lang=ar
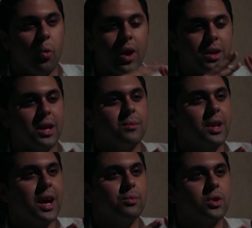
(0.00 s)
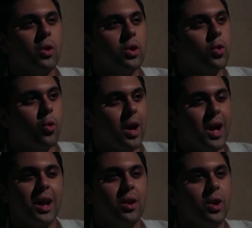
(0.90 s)
كان دايما العبد دوت هو
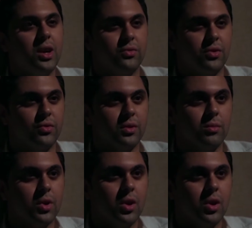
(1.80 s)
اقل واحد في الفيلم